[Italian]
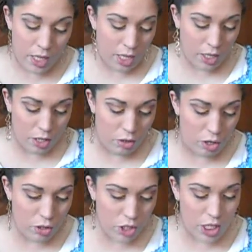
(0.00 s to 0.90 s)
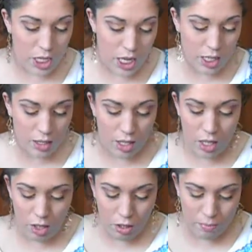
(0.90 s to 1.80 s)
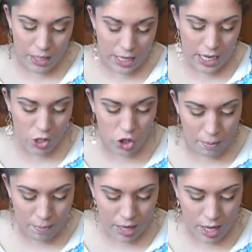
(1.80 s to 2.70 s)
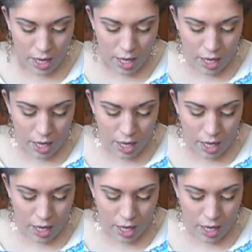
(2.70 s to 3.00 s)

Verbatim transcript: è che non l'ho segnata io mannaggia a me